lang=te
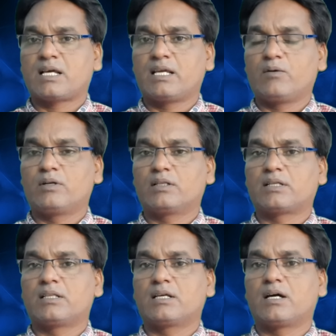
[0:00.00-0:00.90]
స్థాయి
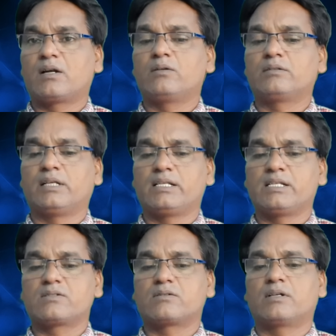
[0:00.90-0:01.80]
ఉన్నతాధికారులు
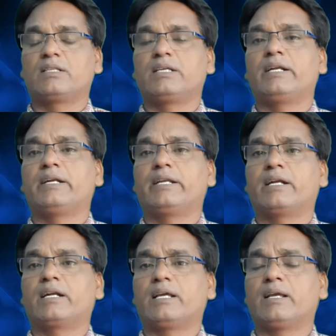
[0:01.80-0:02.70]
తెలియజేస్తున్నది ఏంటి
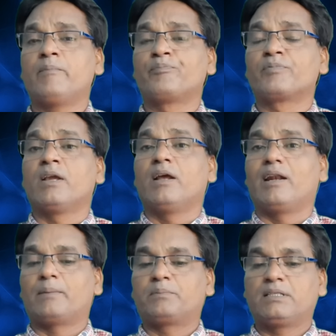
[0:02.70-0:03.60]
అంటే
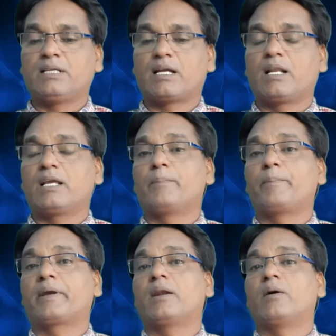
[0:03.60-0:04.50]
లబ్ధిదారుల
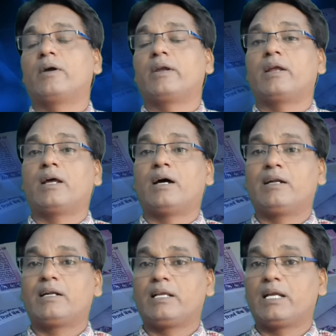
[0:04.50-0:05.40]
ఎంపికలో
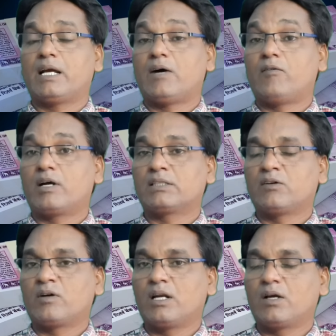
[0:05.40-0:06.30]
ఎలాంటి
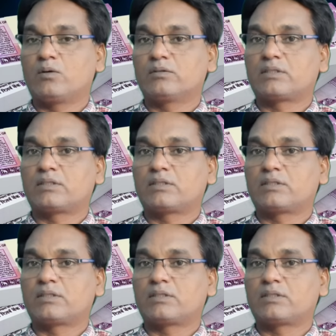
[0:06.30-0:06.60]
అవకతవకలకు